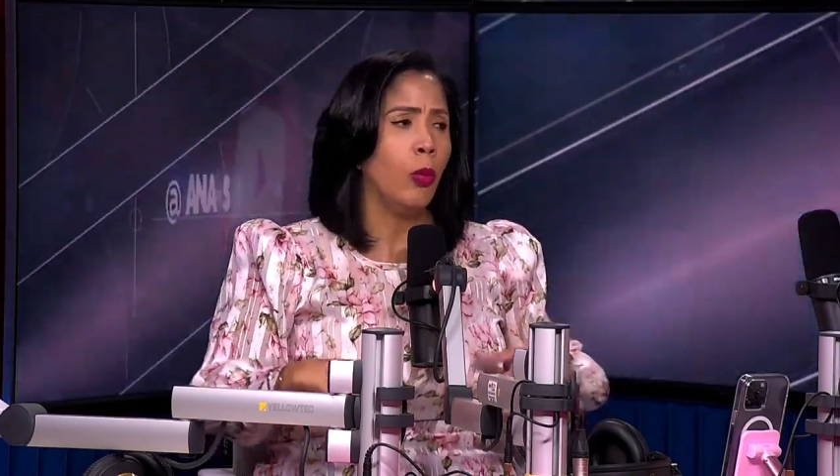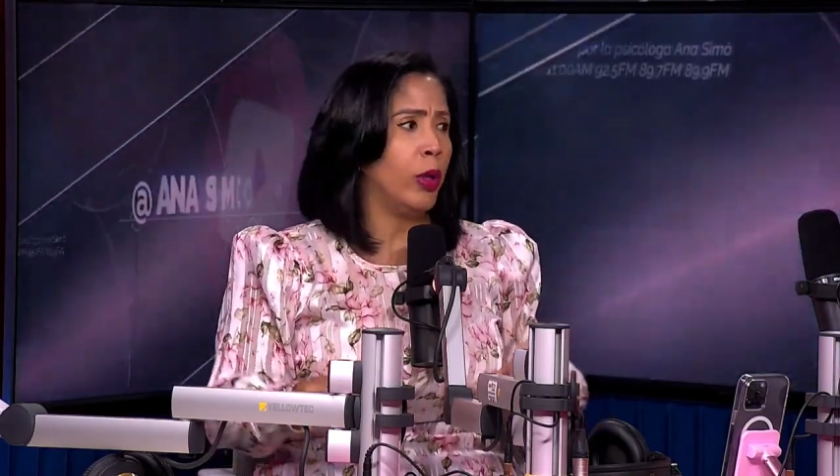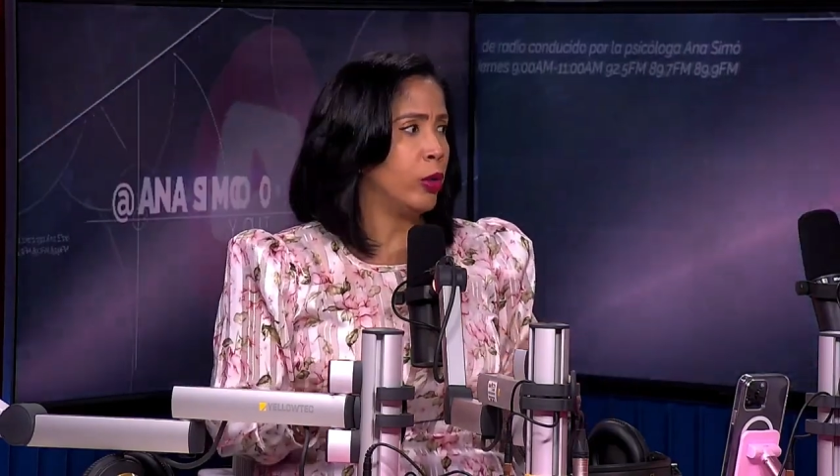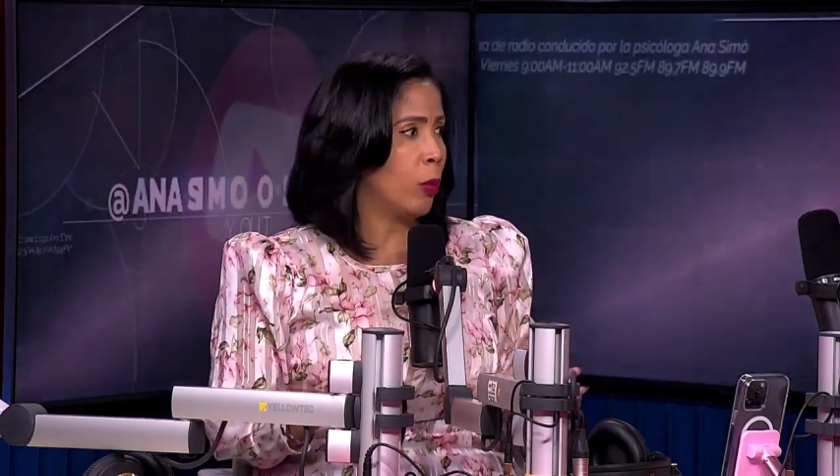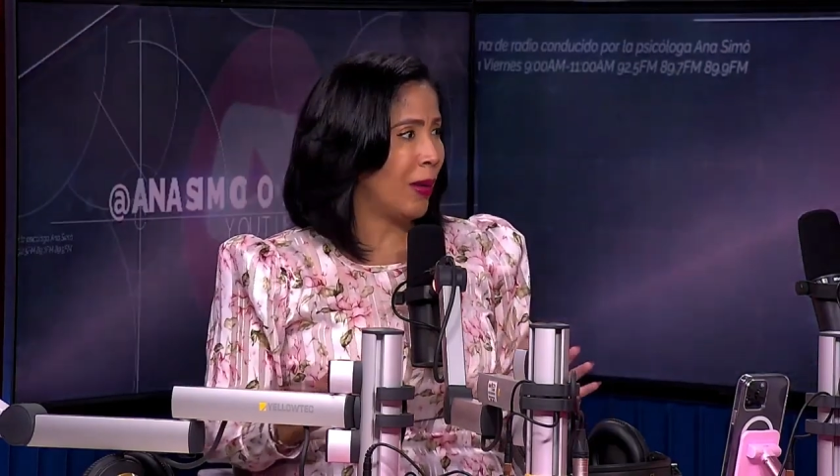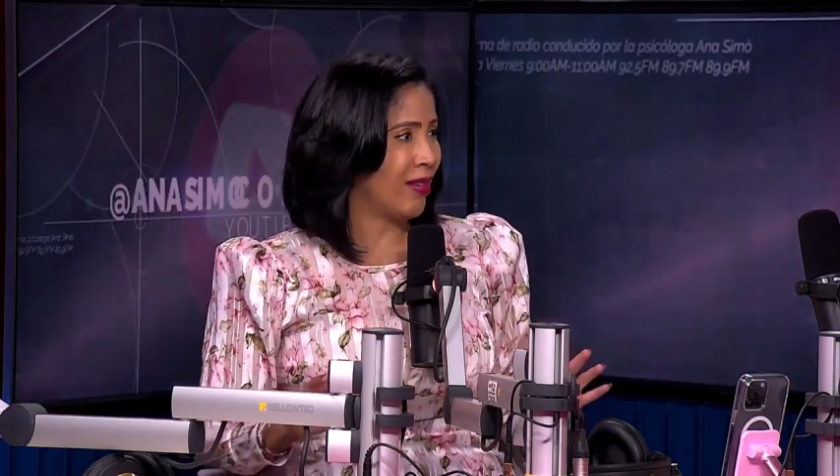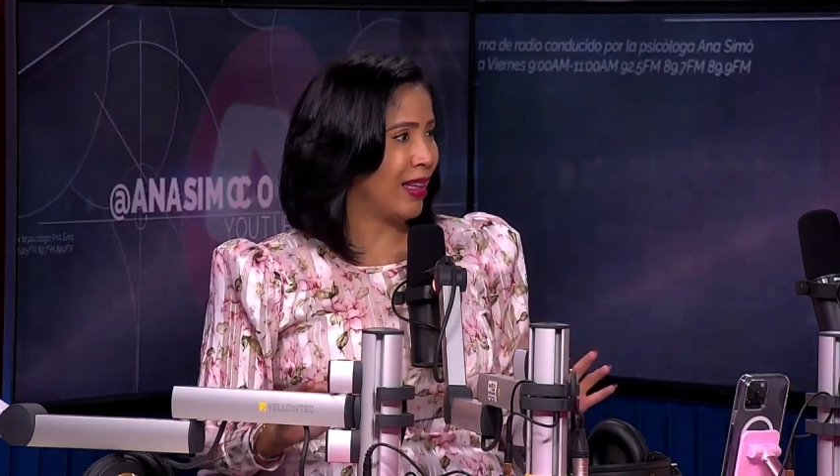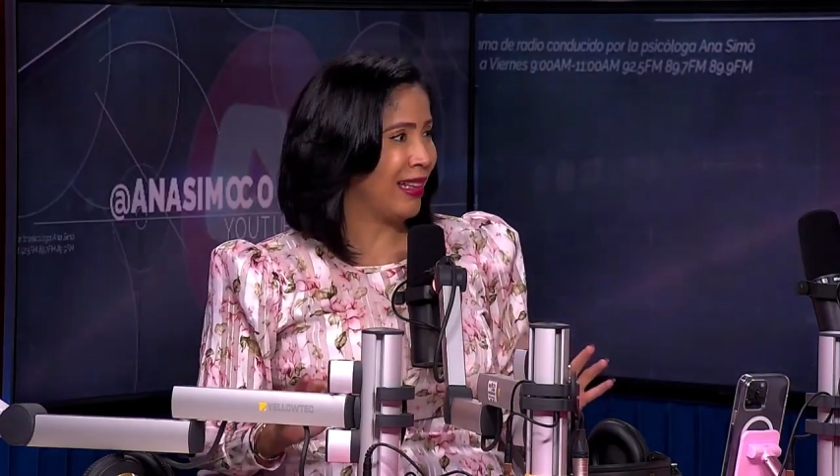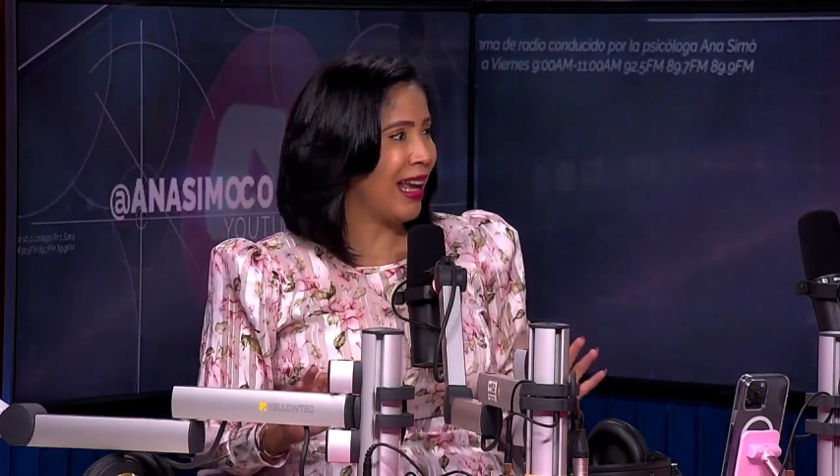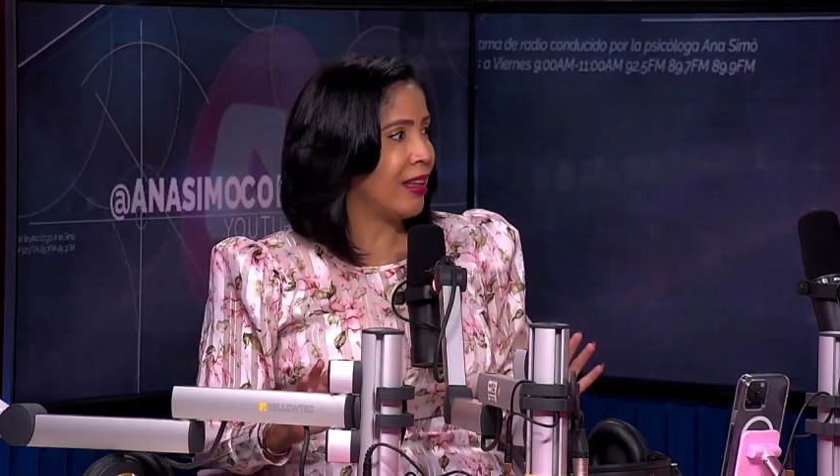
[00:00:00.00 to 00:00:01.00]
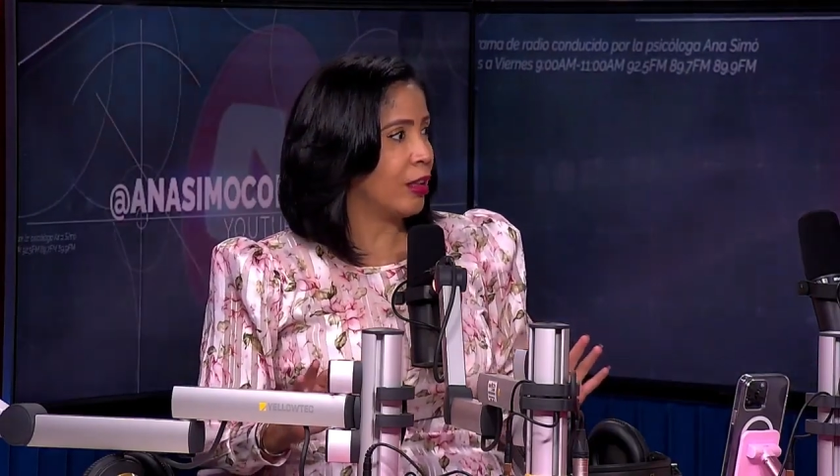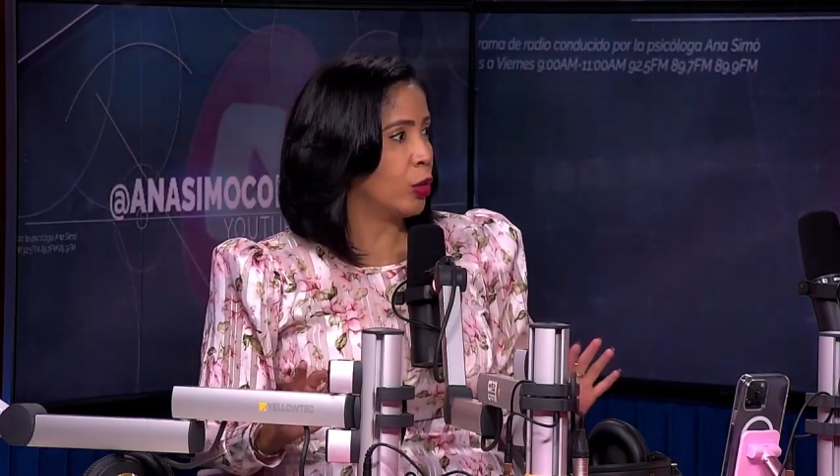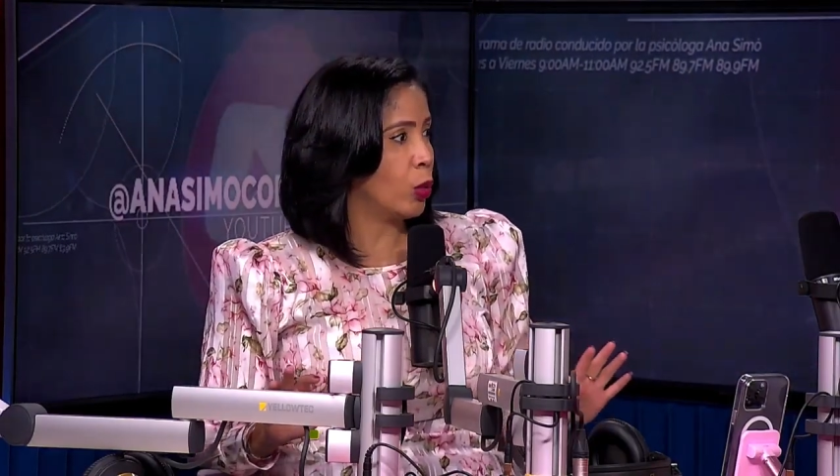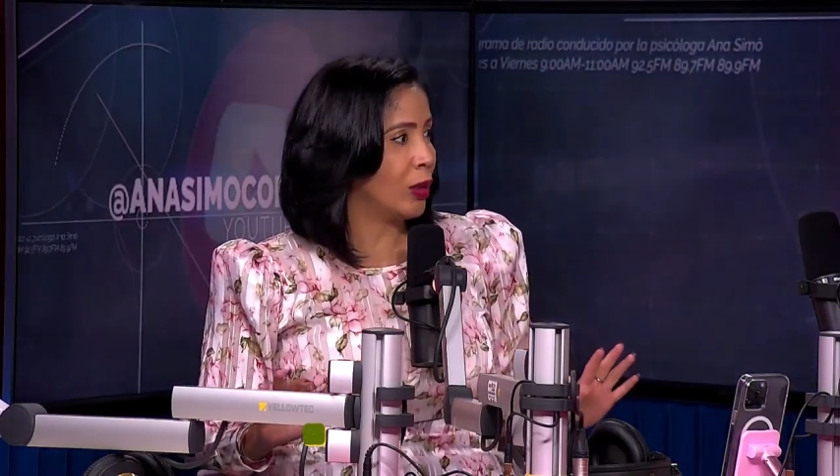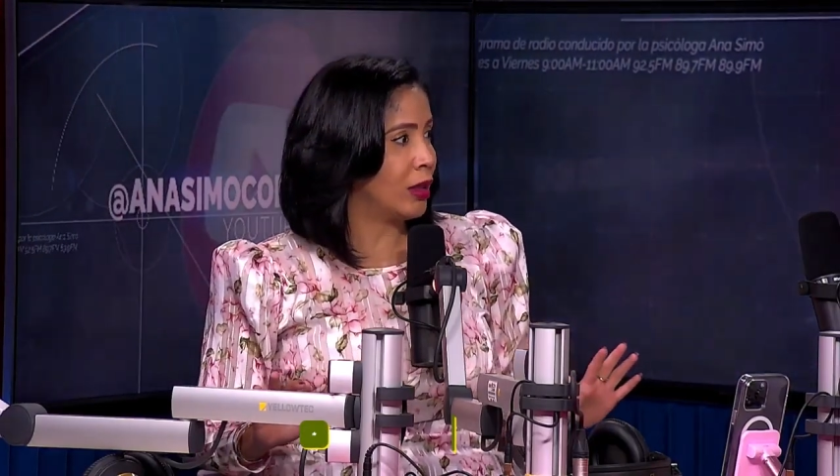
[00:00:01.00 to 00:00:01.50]
pues no pasa nada,
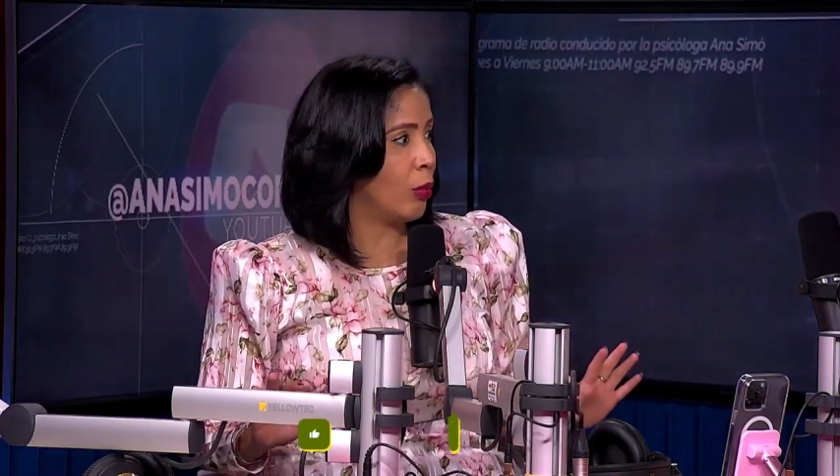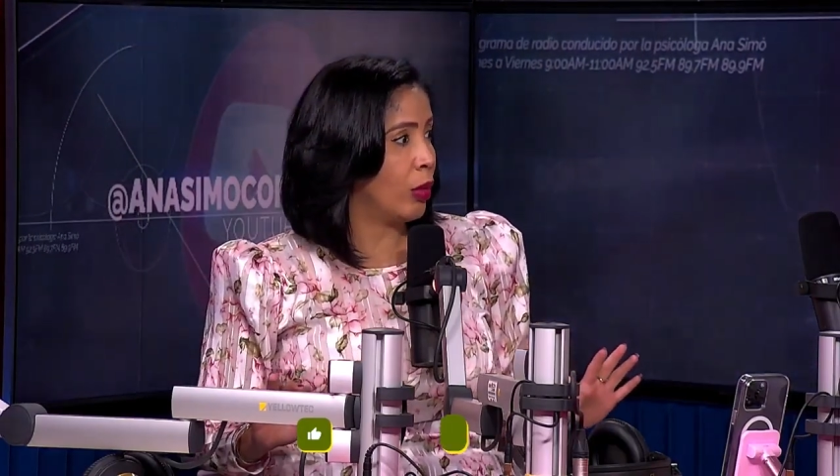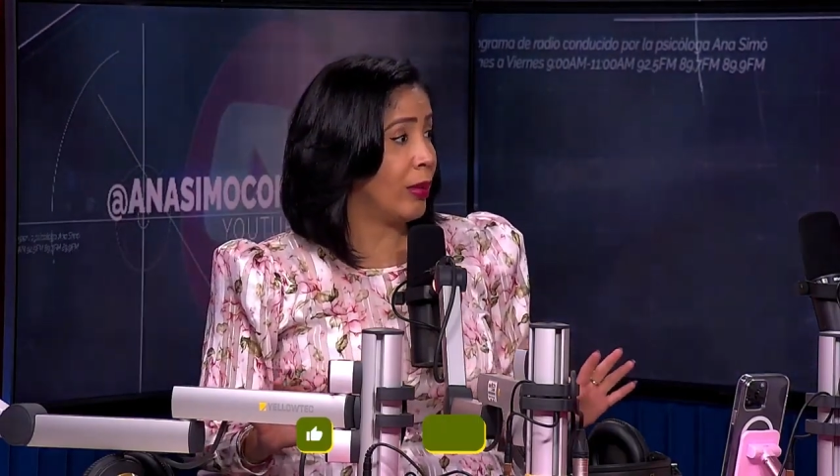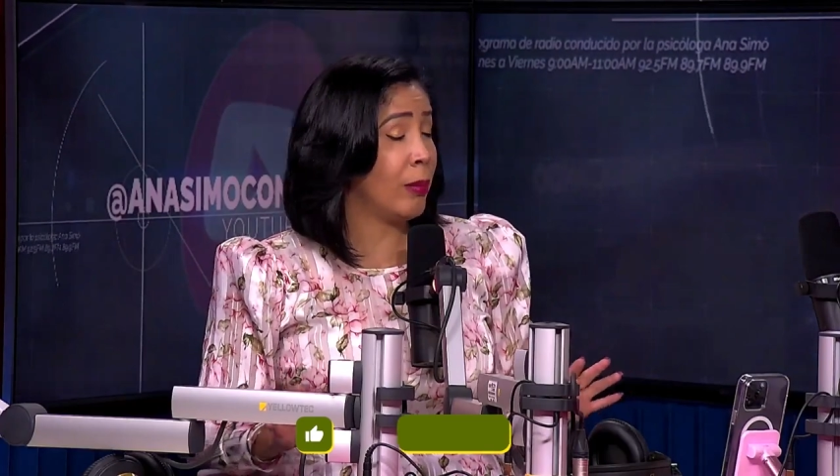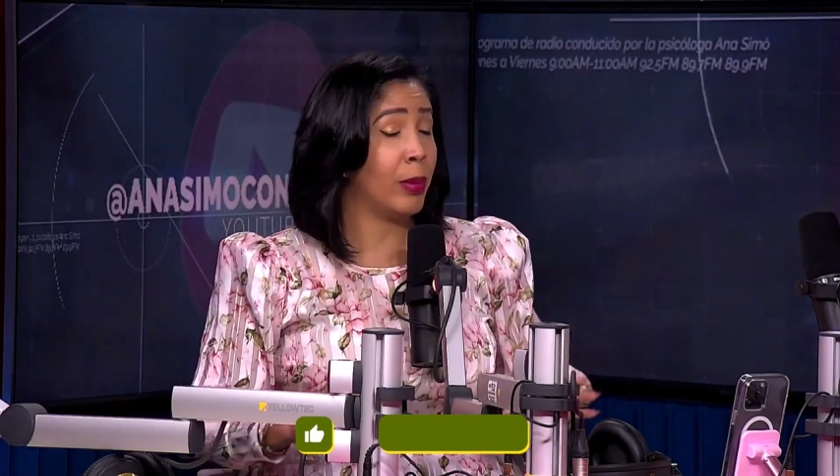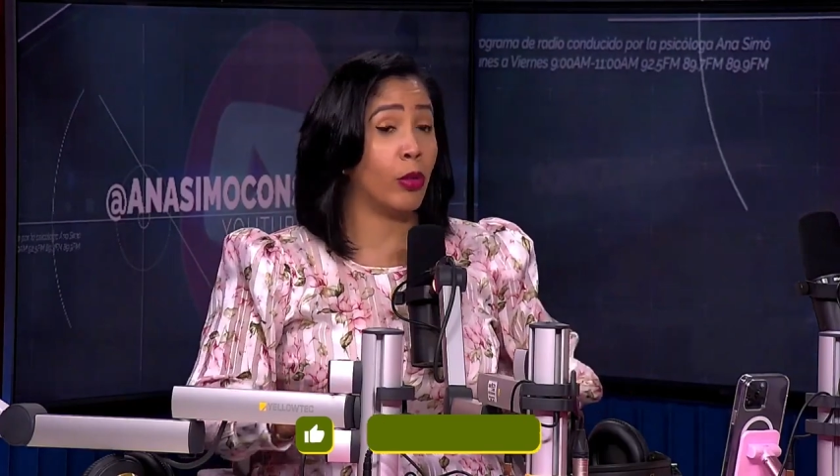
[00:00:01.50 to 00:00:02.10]
todo está muy bien.